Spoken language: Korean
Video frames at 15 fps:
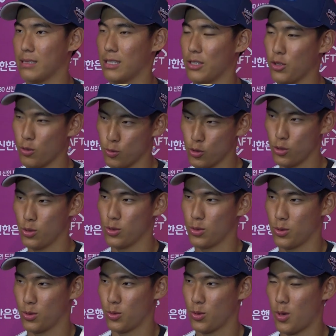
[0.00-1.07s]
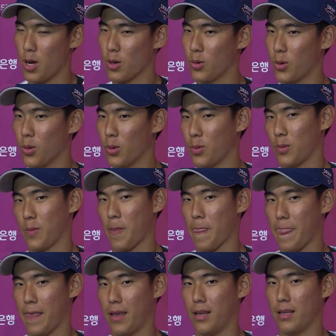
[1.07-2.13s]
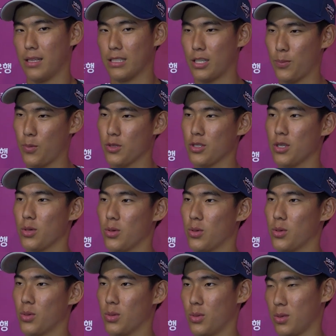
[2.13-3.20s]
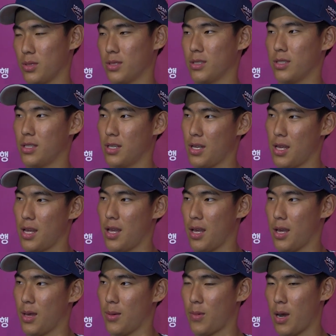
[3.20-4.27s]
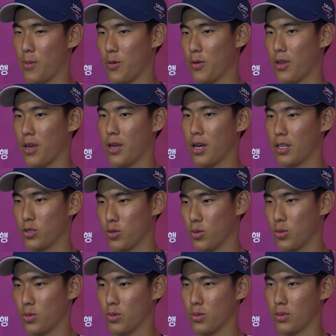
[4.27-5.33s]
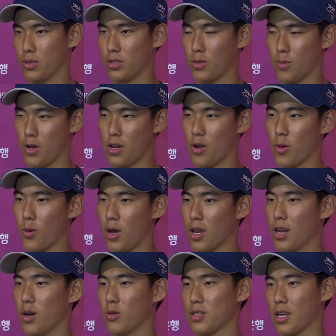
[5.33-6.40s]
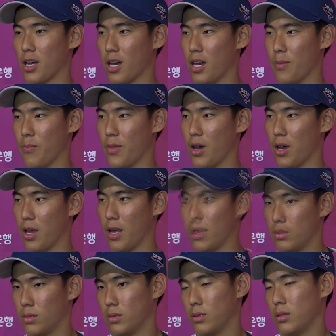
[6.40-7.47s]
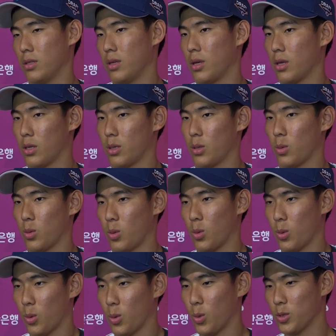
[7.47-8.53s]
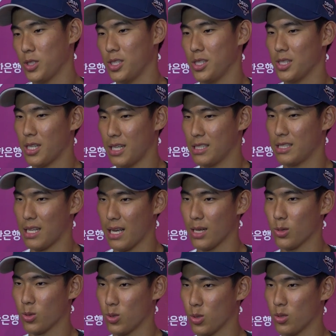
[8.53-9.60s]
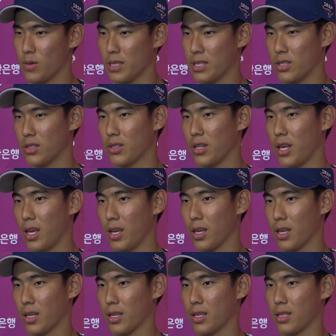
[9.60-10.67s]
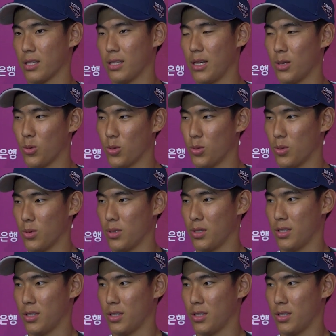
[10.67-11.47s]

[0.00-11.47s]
네, 너무 좋았고 첫 번째로 발표돼가지고 정말 영광이라고 생각합니다. 근데 혹시라는 생각도 조금 했었는데 그래도